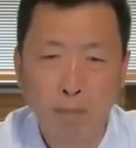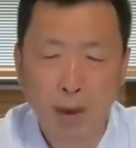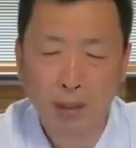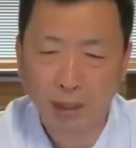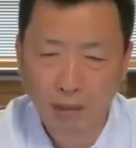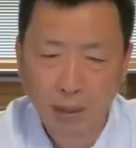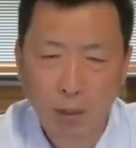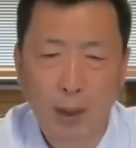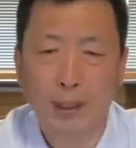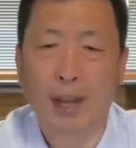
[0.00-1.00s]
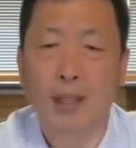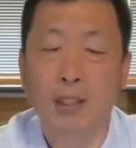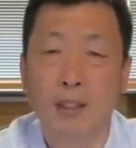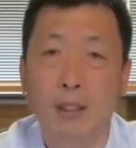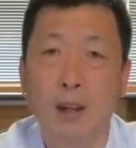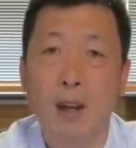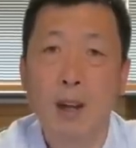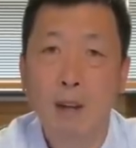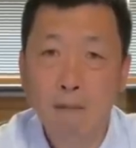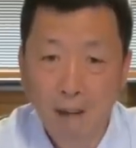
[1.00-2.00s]
梦的文化大师，
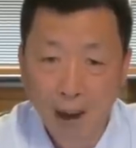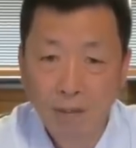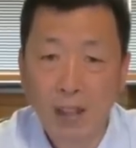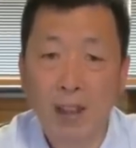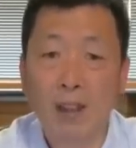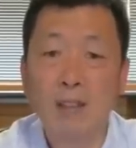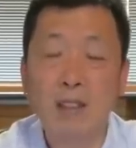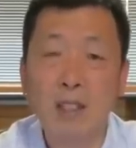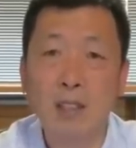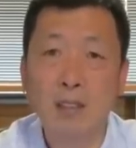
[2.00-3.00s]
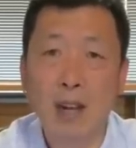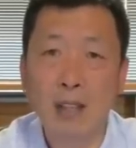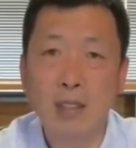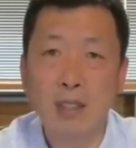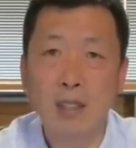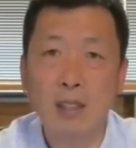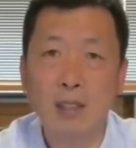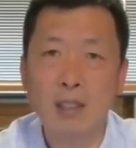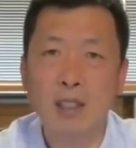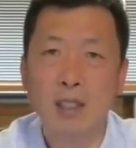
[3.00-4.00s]
晚年竟然
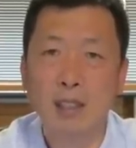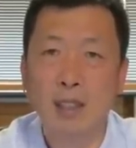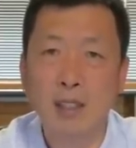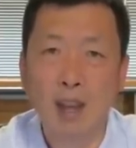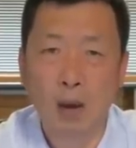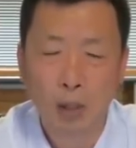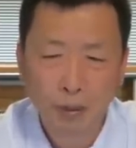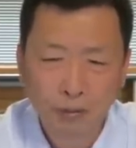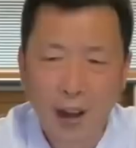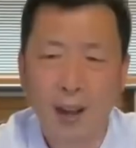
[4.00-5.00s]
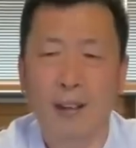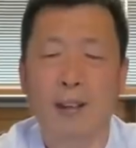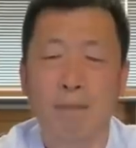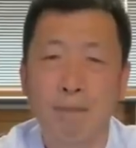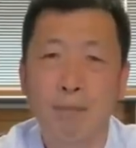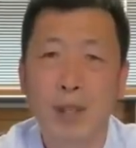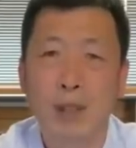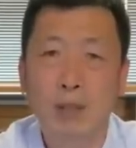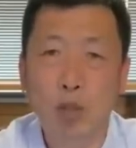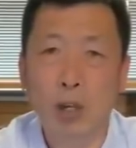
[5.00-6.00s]
行乞，他要了饭了。
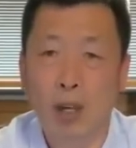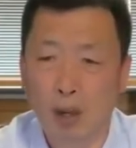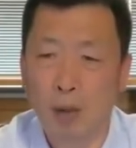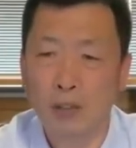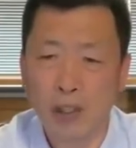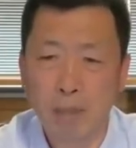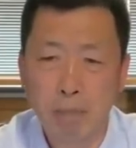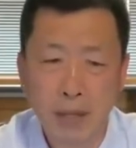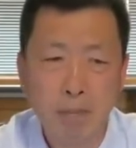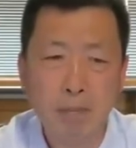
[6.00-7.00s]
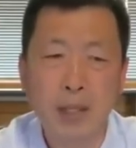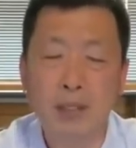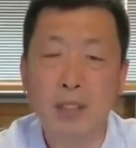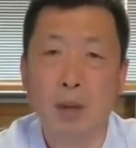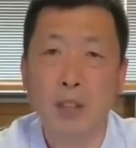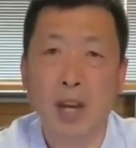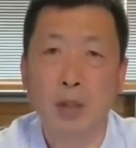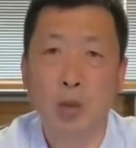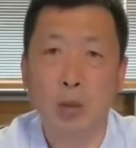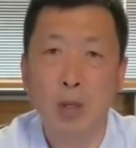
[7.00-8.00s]
最后，在贫病交
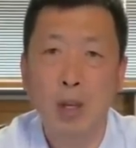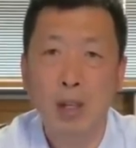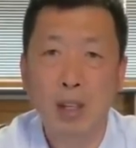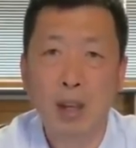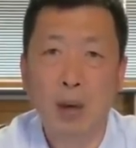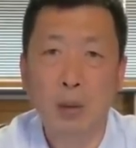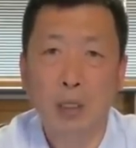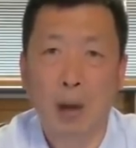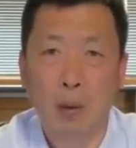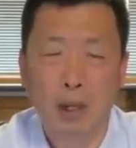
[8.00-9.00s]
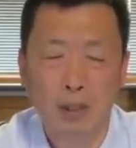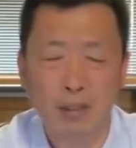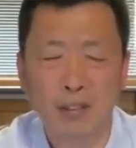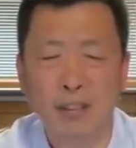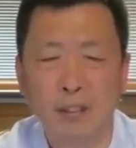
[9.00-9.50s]
加中潦倒而死。